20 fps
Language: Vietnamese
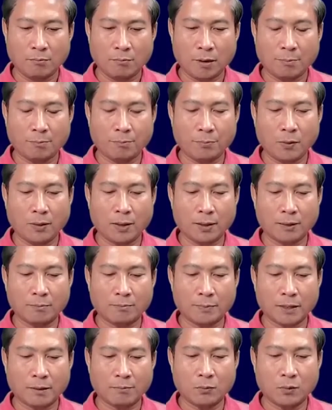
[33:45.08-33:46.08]
mà pon
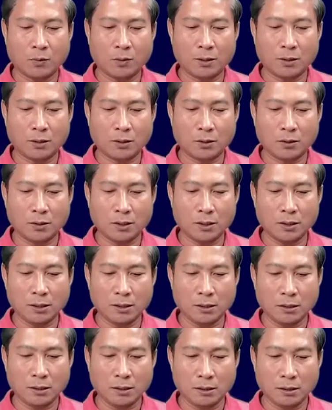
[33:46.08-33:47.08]
pram buôn
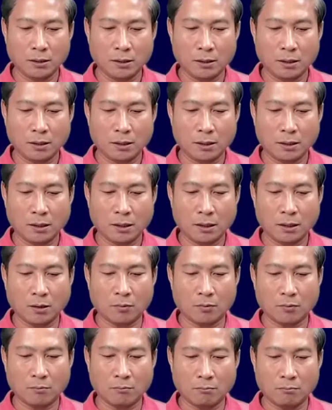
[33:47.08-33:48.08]
rồi
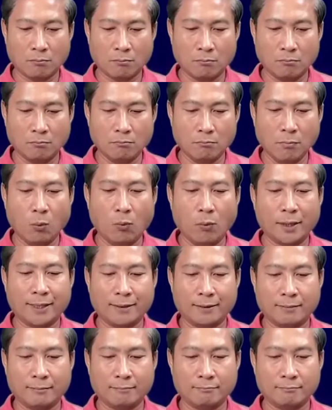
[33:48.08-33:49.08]
học
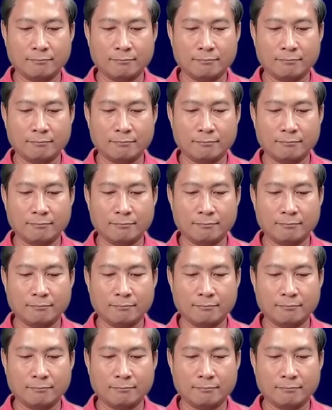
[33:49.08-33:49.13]
buôn